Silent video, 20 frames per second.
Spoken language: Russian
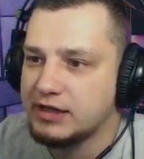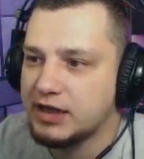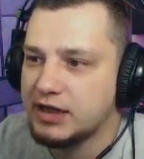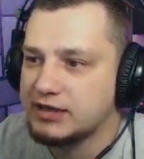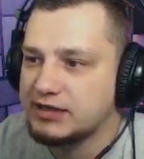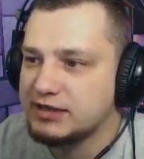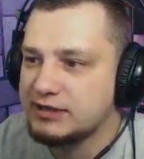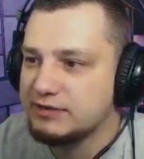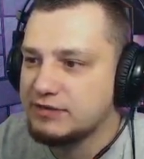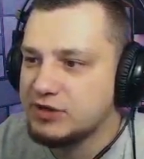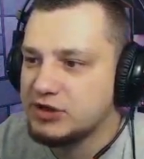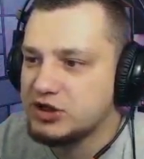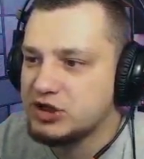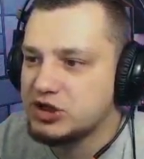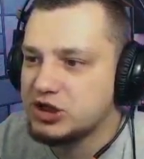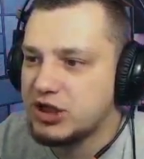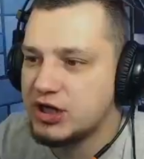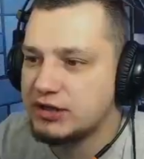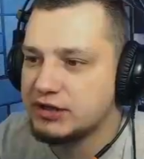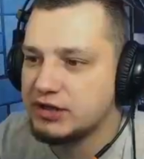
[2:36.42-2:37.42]
активный
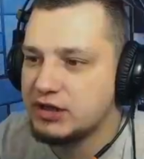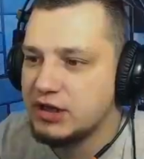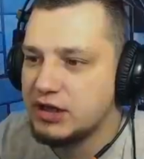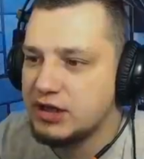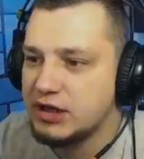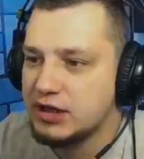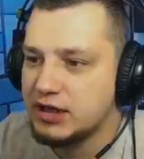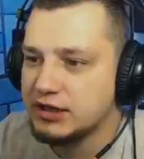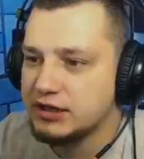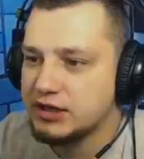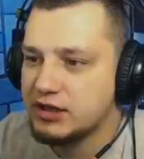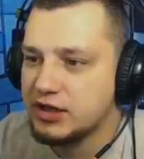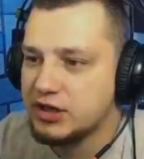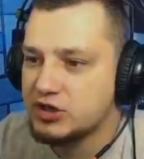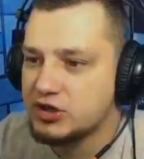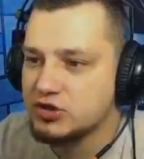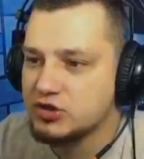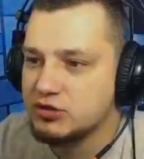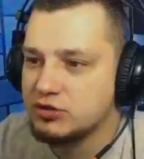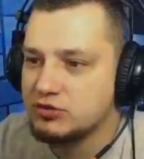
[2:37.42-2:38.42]
чат. Это
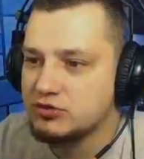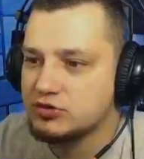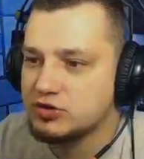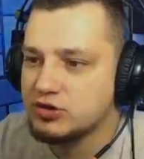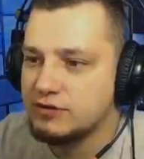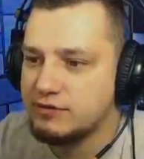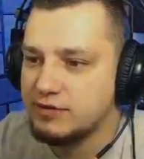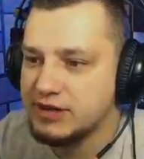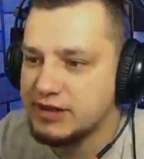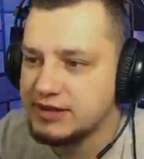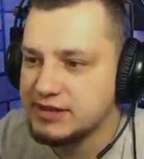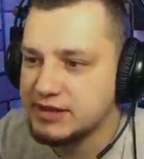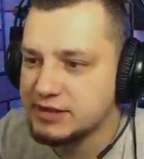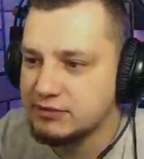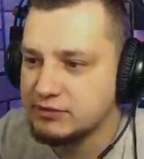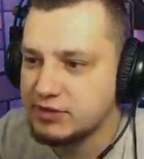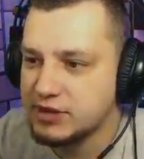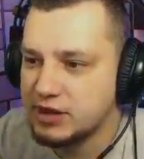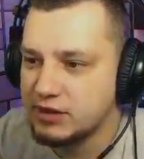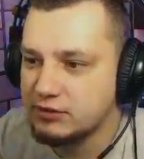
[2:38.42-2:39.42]
хорошо. Нужно вылететь
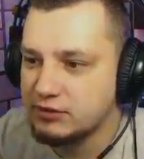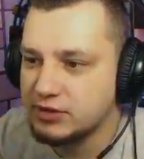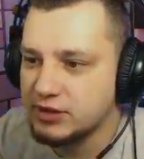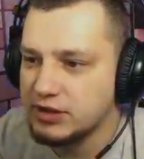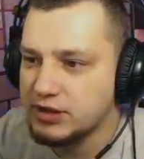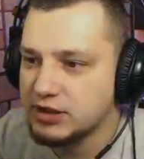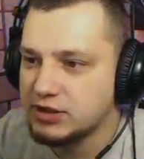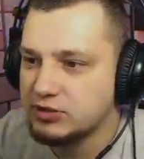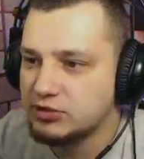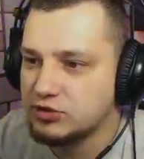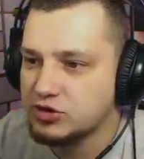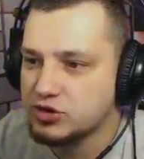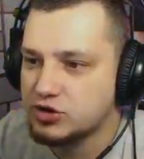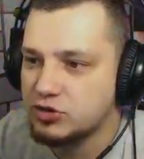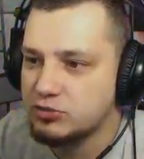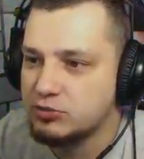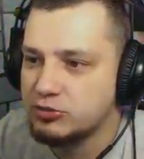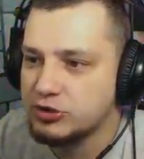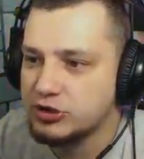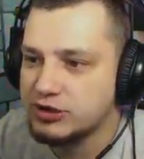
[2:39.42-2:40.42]
вот так вот. И кто что
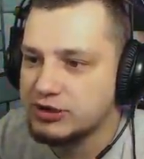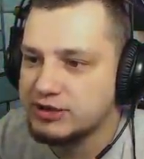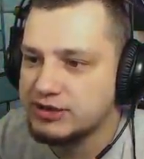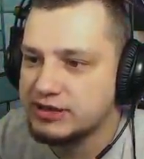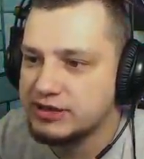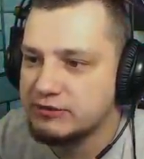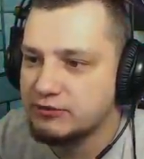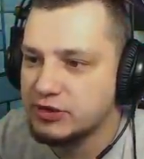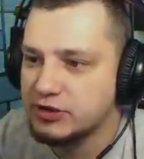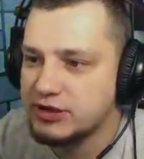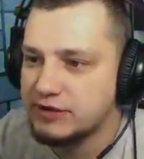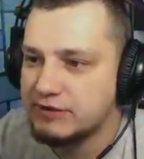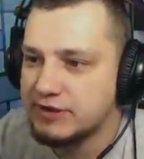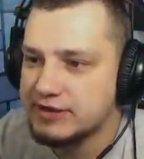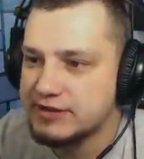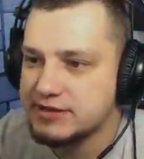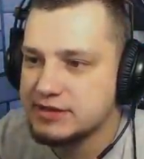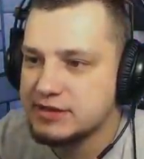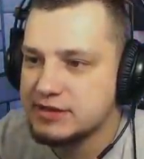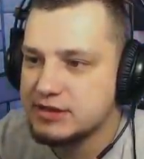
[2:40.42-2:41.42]
будет за него
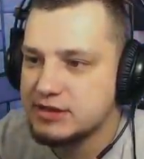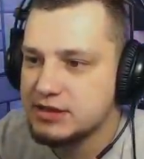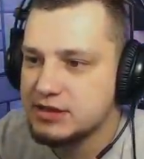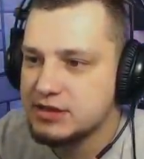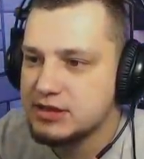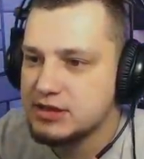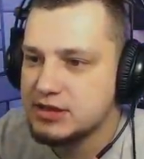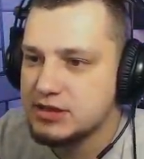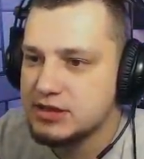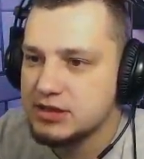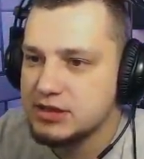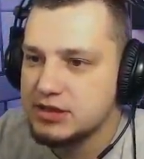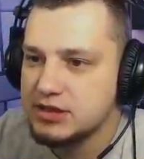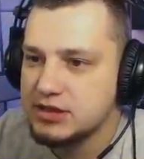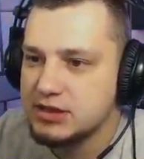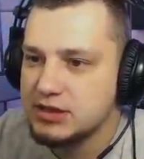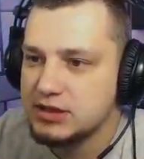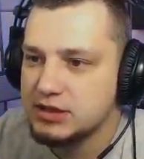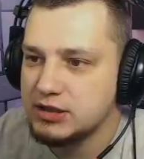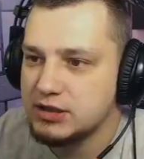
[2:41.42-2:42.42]
давать.
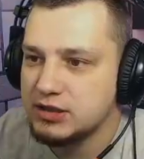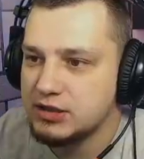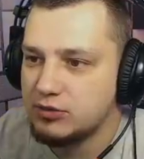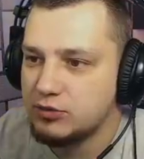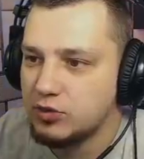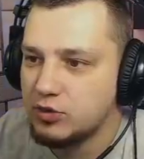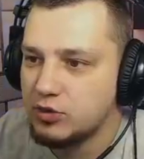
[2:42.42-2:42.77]
А, о,